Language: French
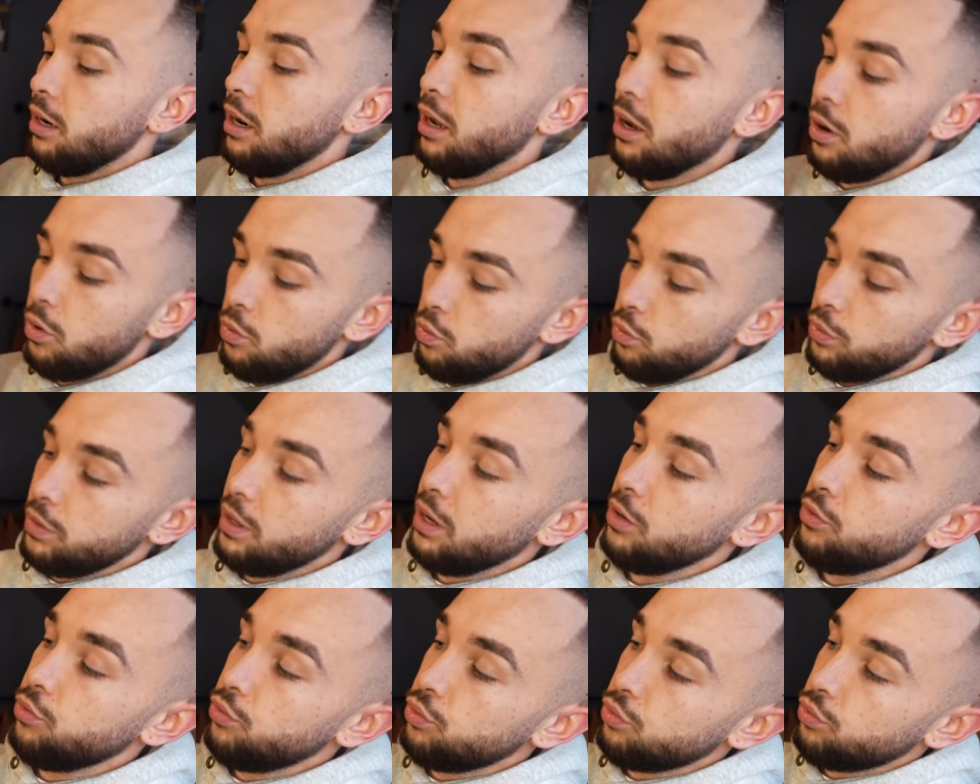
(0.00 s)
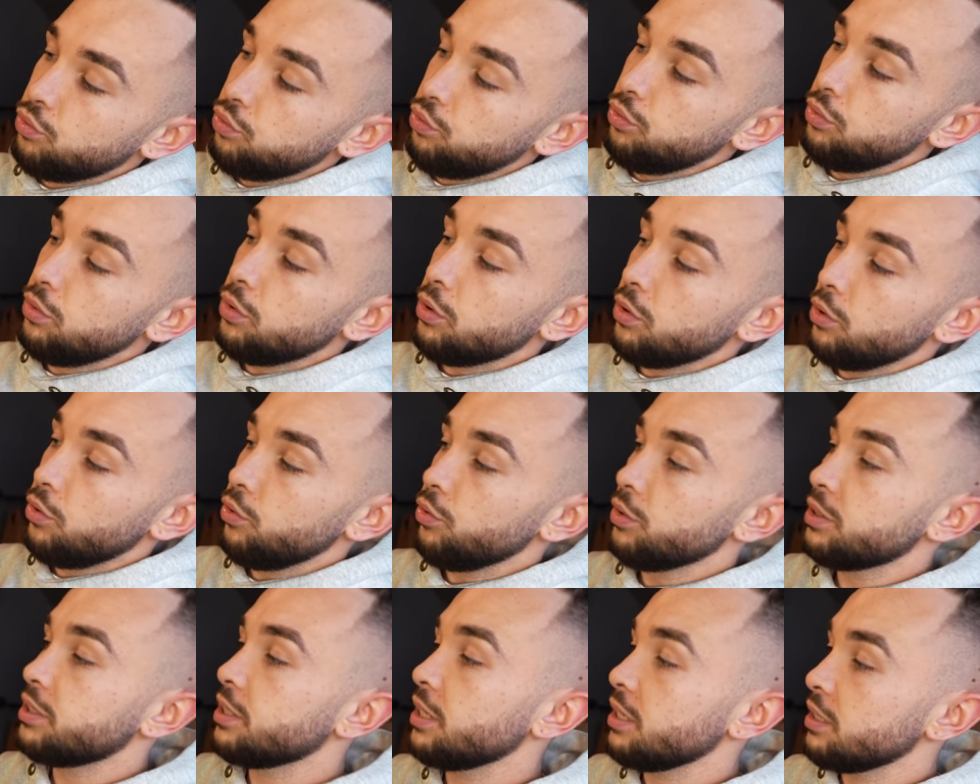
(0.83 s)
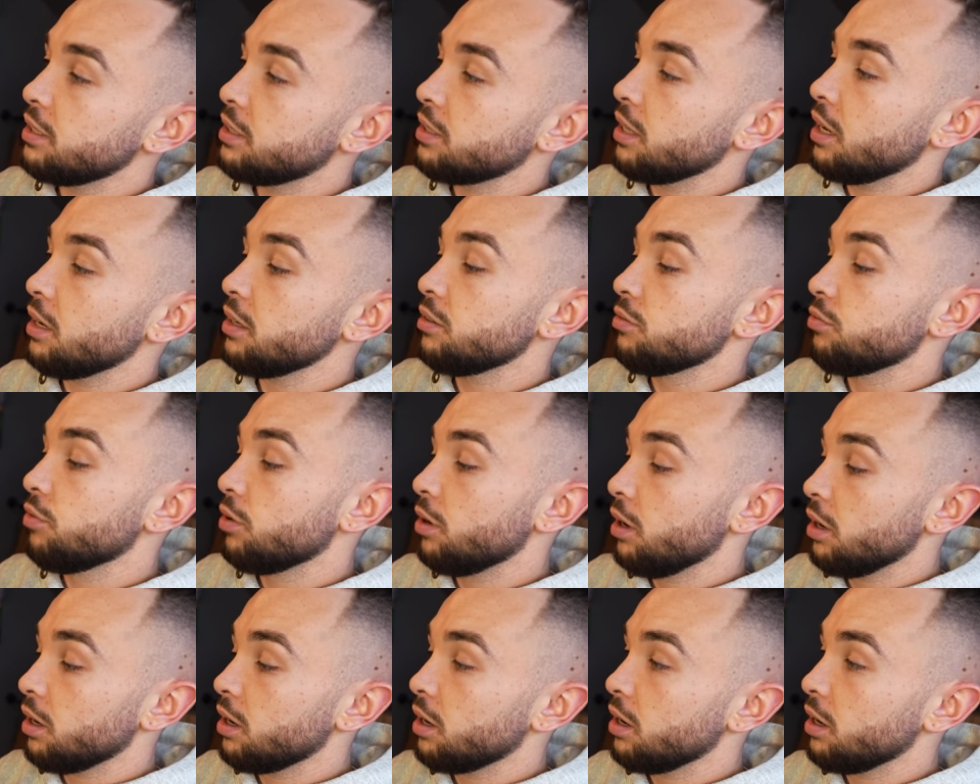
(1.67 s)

Là, on a du coup le size tag. Voilà,